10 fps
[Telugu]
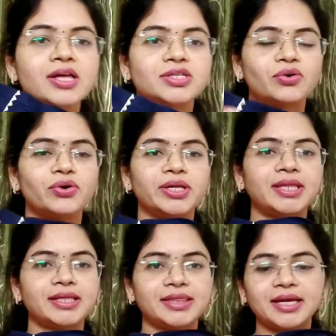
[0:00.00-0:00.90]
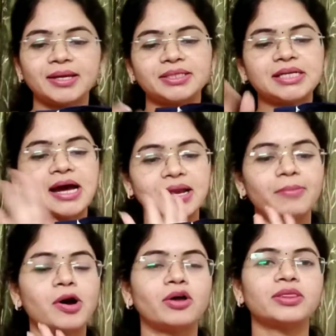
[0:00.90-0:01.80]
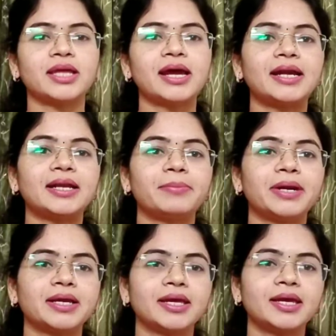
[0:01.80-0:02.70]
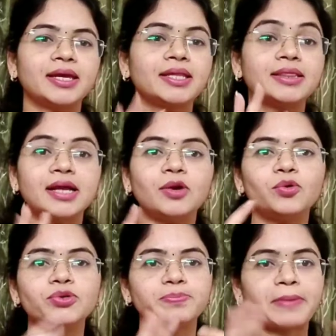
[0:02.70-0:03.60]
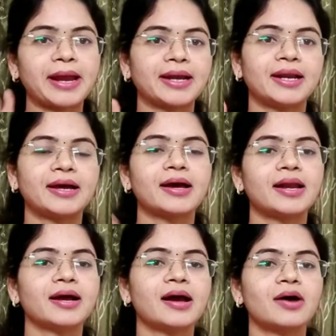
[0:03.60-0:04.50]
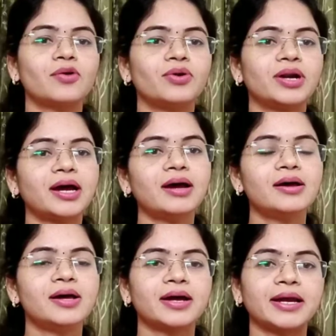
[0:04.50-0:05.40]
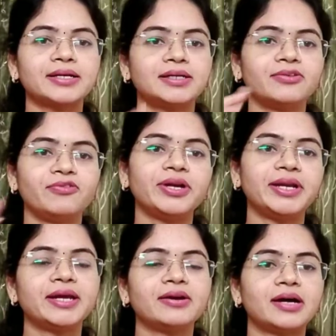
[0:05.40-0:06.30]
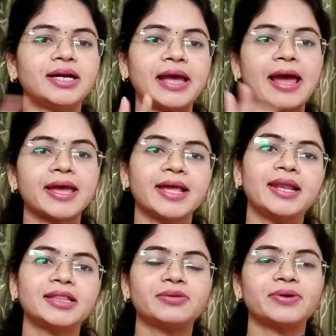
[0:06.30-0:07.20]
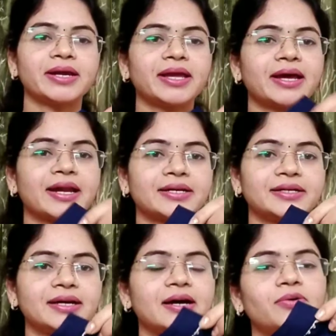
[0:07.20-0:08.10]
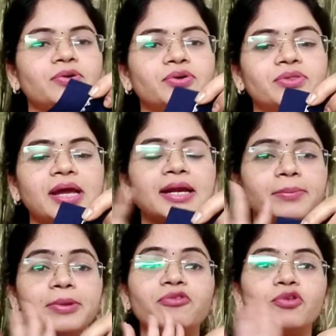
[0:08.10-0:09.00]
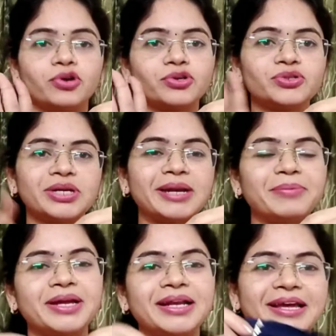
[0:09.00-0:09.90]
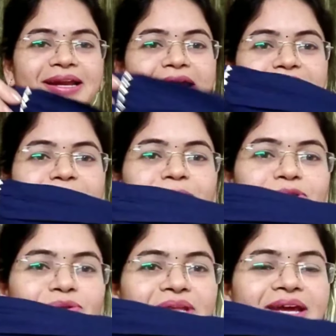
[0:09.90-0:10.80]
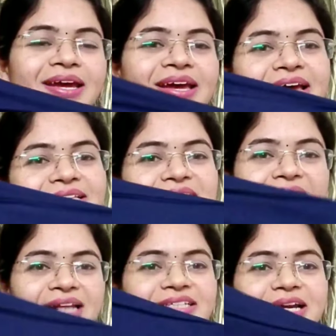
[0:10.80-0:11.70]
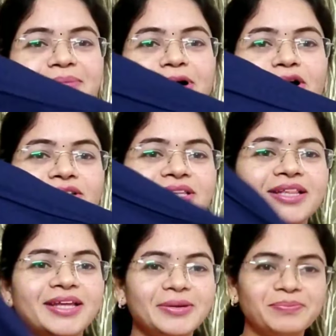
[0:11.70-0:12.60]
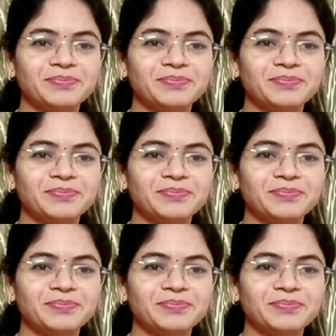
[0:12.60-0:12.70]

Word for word: సో ఇదైతే చాలా బాగుంది అంటే మనకి కింద లూజ్ ప్యాంట్ లాగా అలా కాకుండా కరెక్ట్ ఫిట్టింగ్ అంటే యాంకిల్ ఎంత వరకు కరెక్ట్గా ఉంటుంది అంటే మీరు ఫోటో చూడండి మీకు క్లియర్గా అర్థమవుతుంది చాలా చాలా బాగుంది ఇది